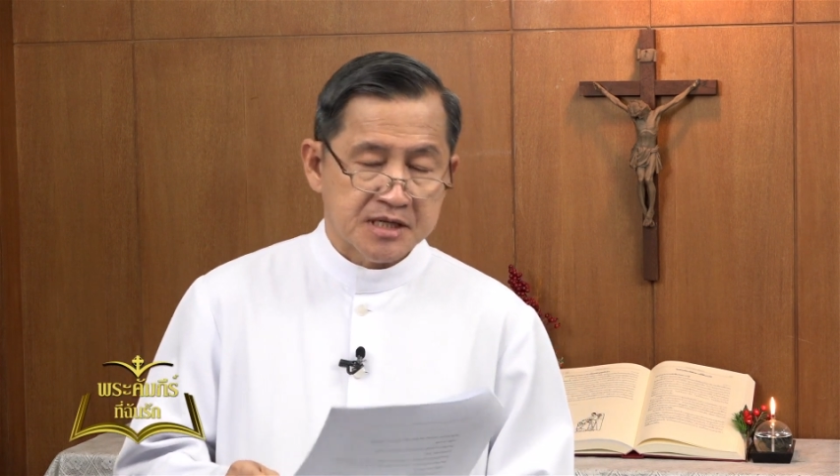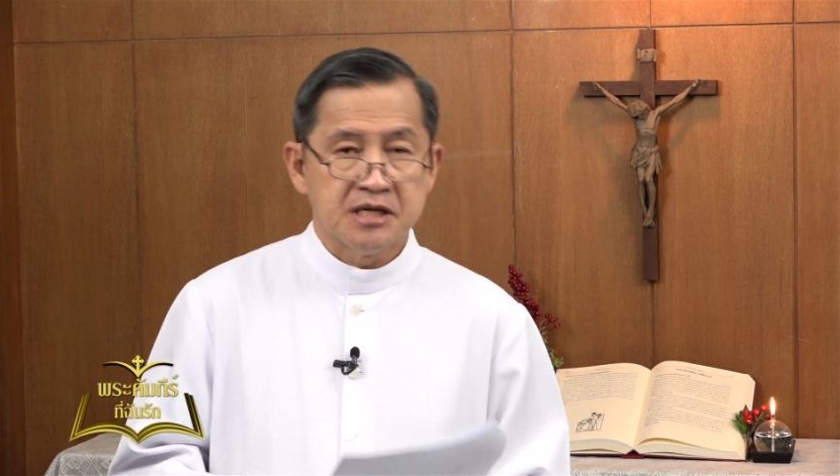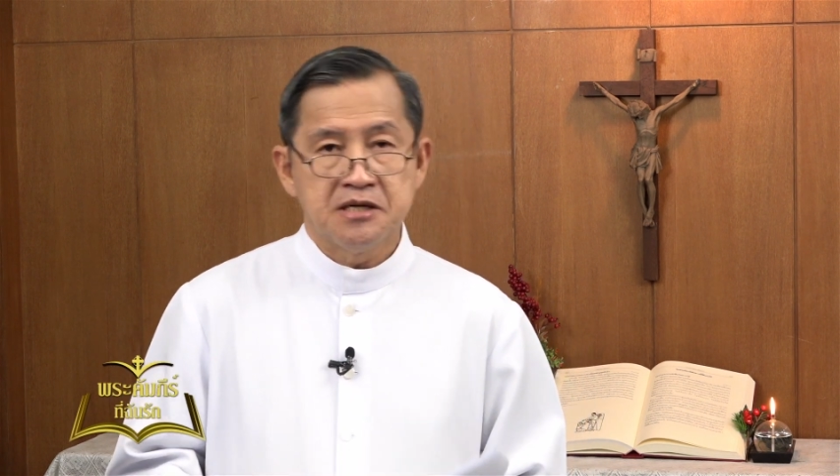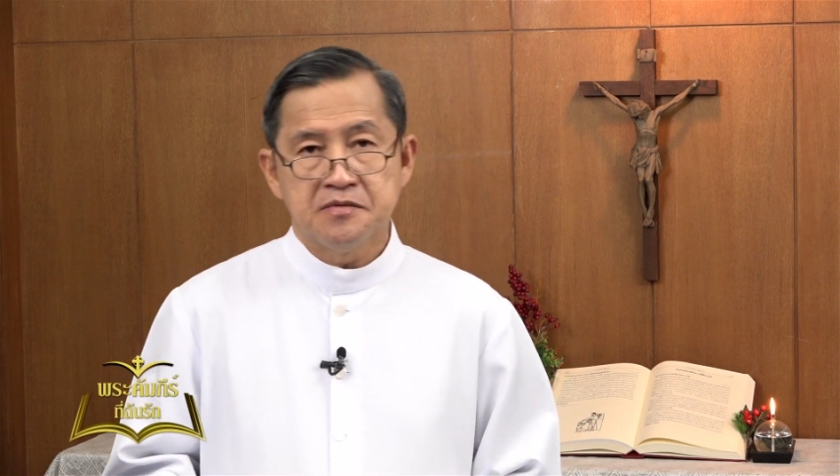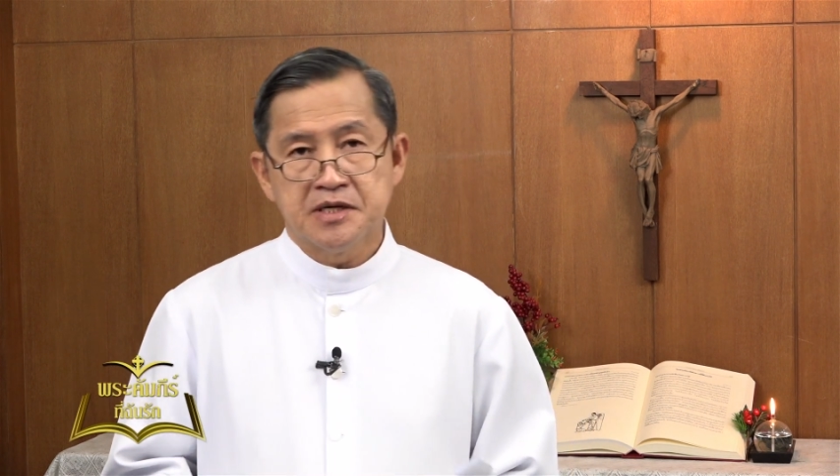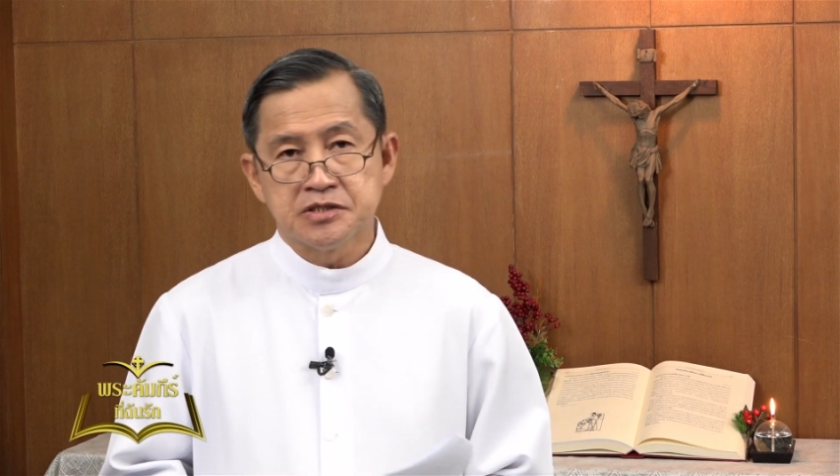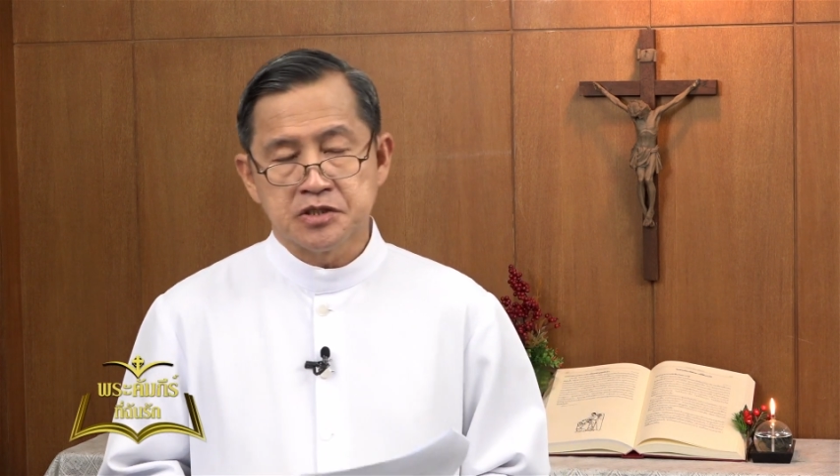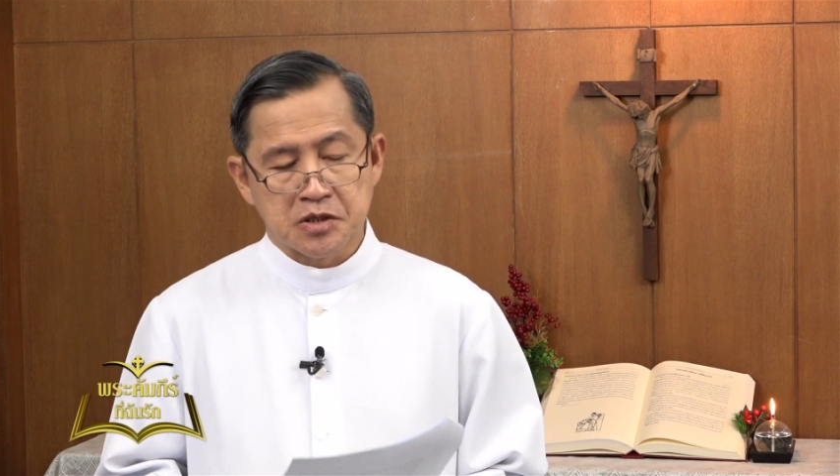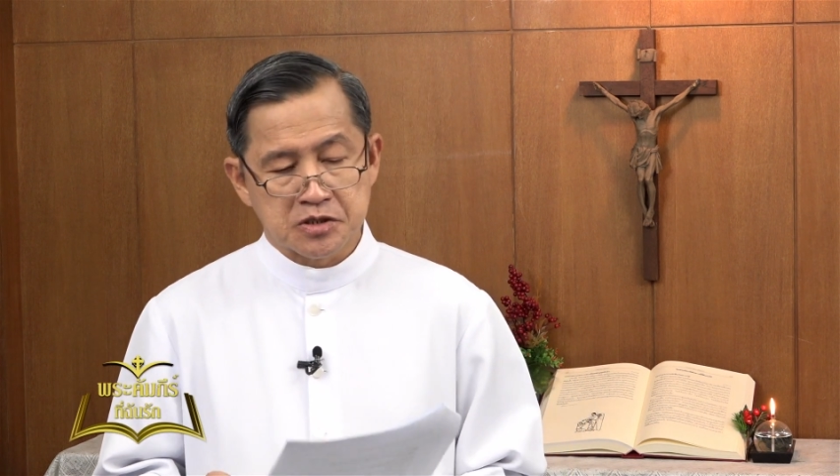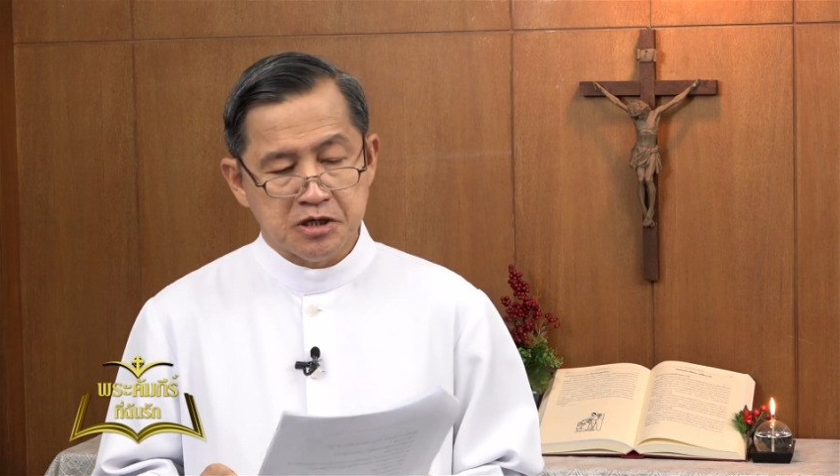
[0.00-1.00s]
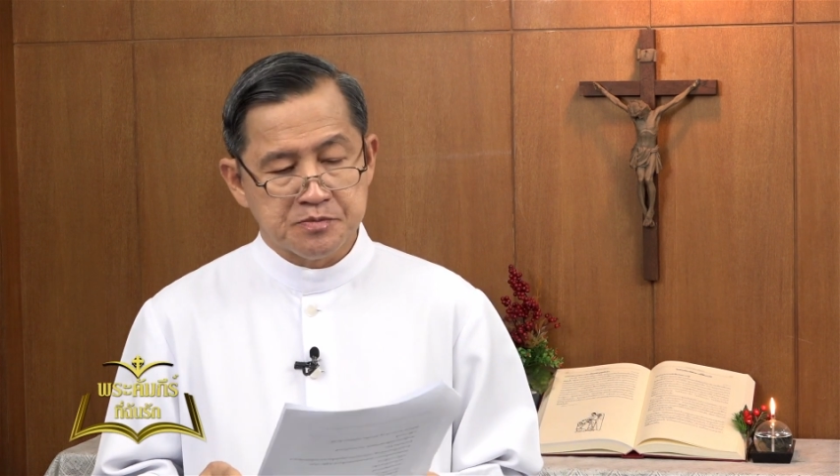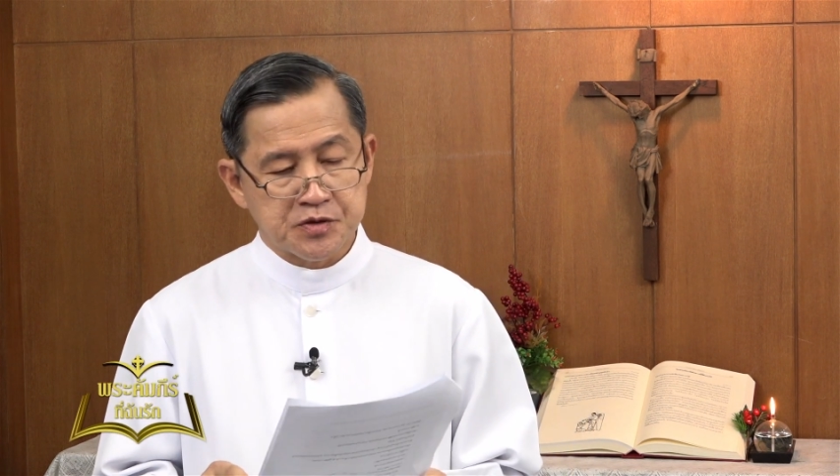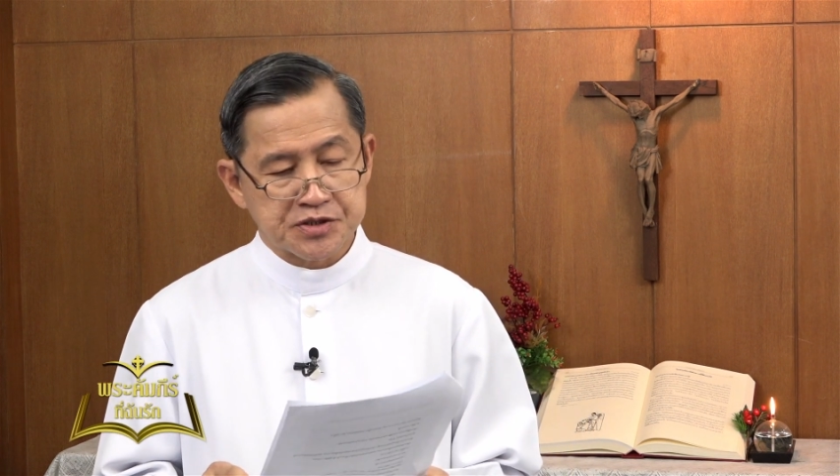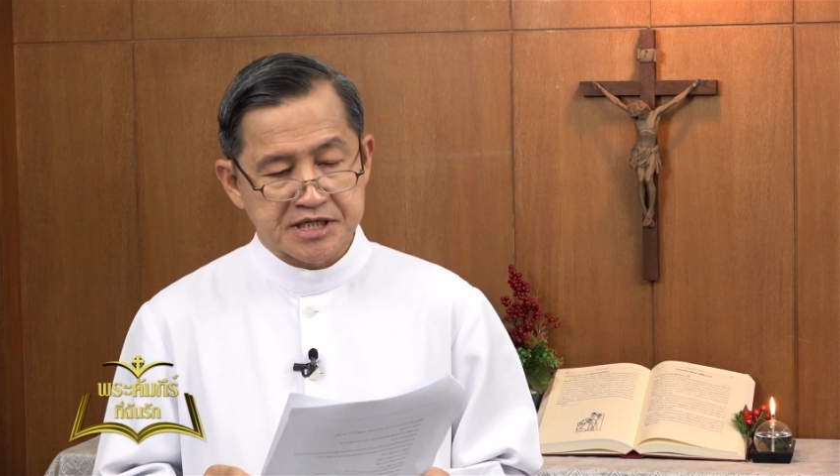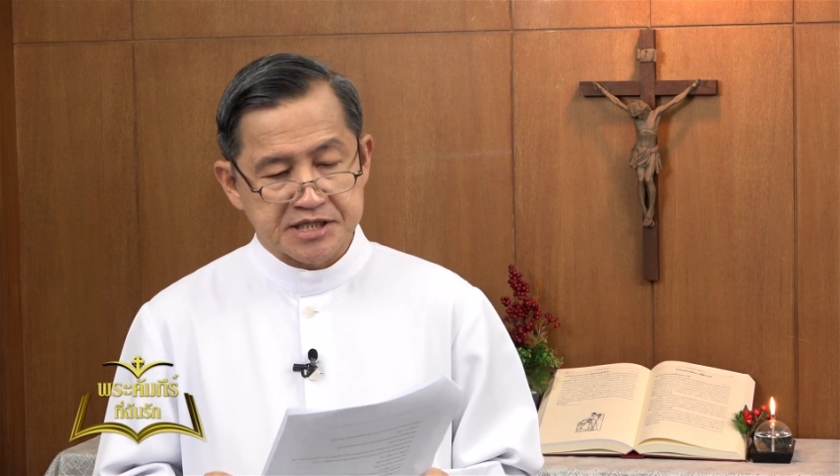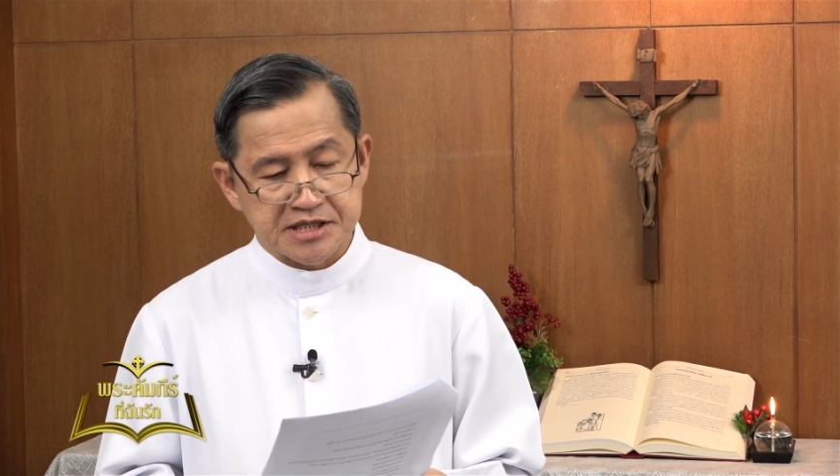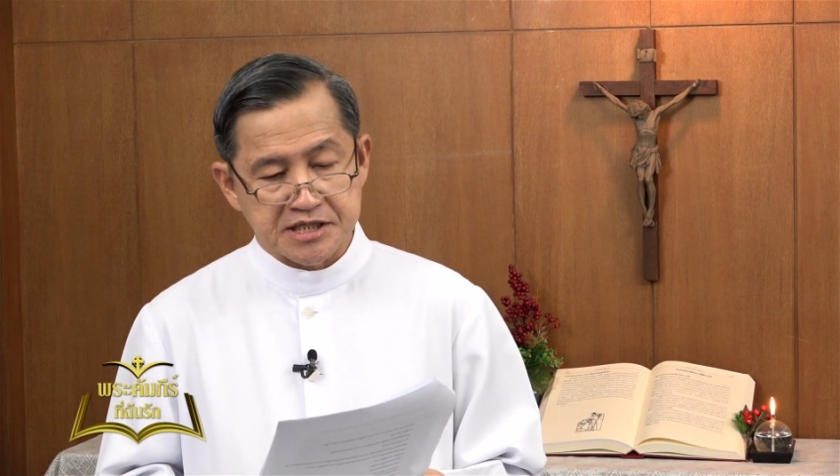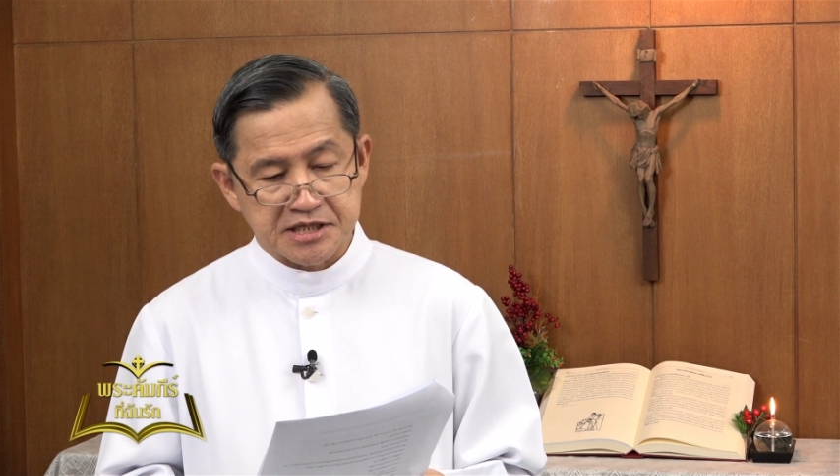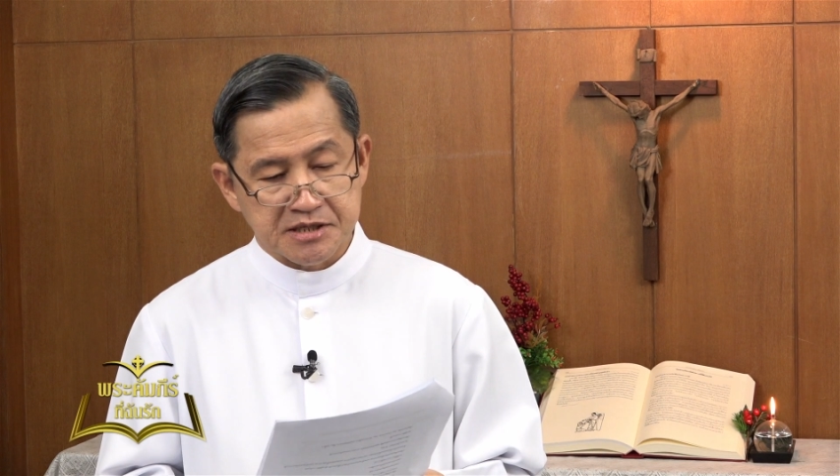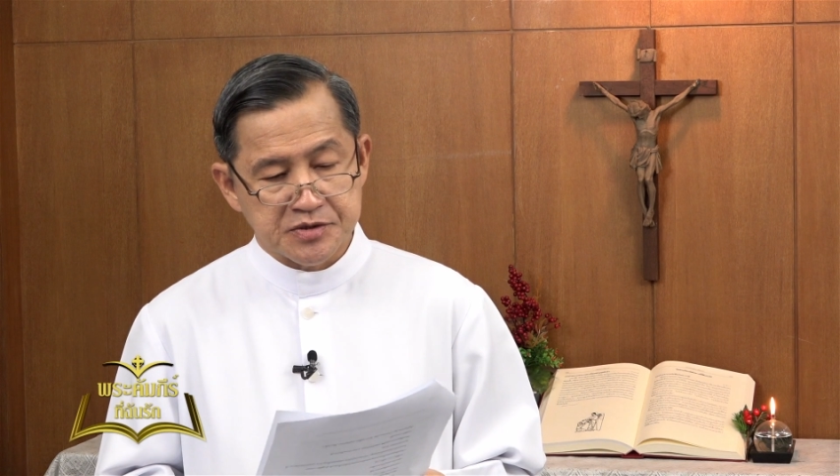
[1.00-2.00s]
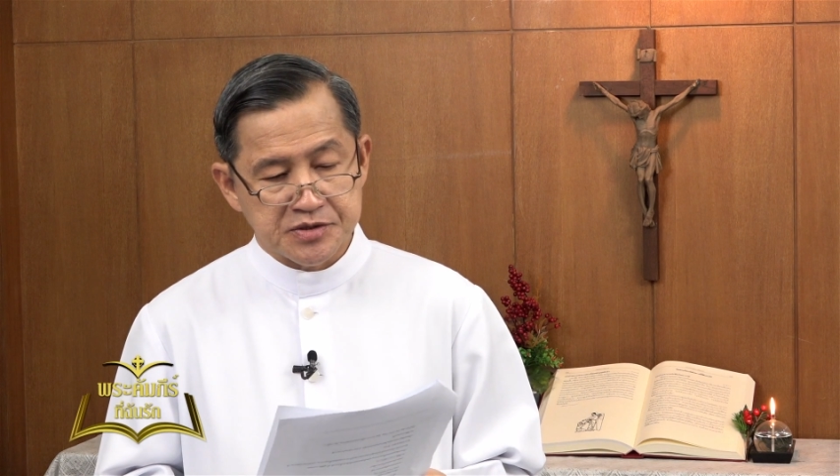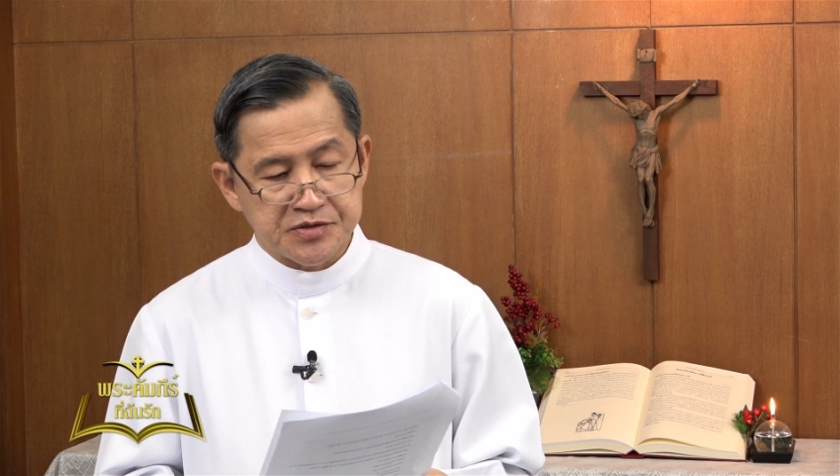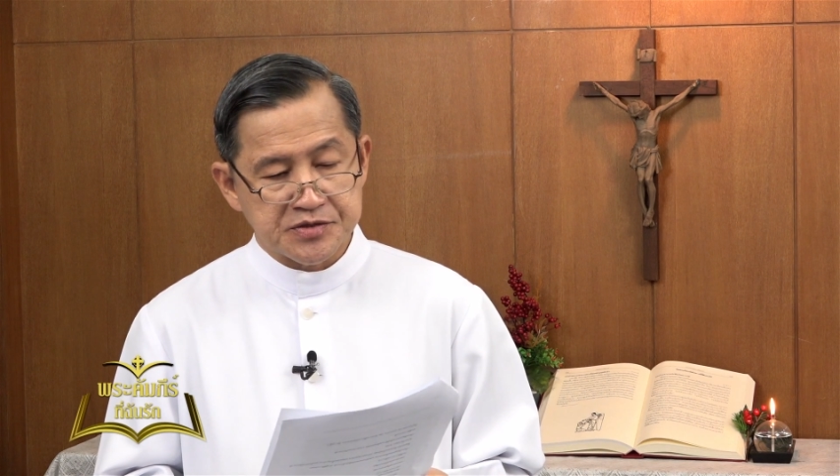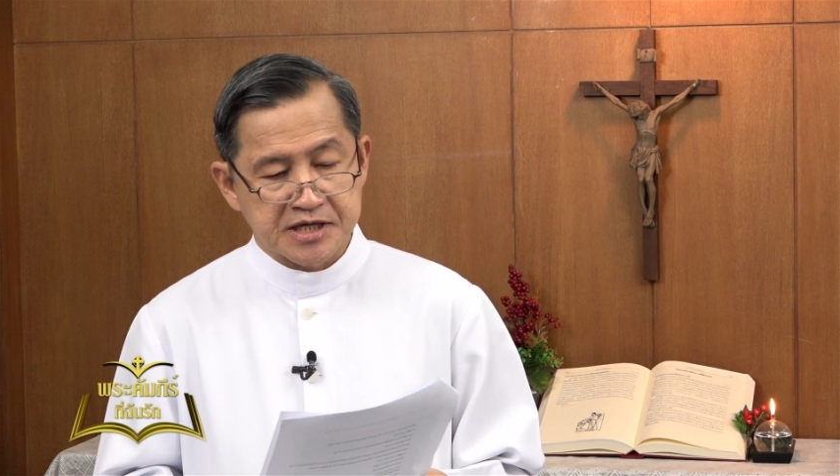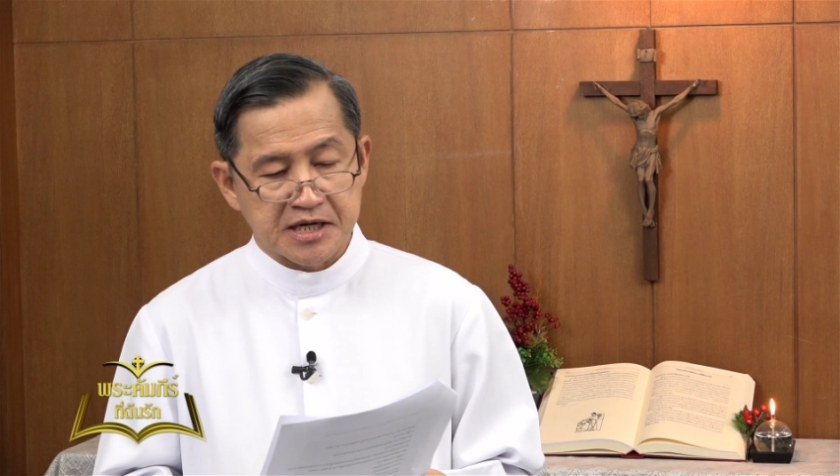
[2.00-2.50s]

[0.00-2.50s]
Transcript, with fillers: ในวันฉลองครอบครัวศักดิ์สิทธิ์นบุญลู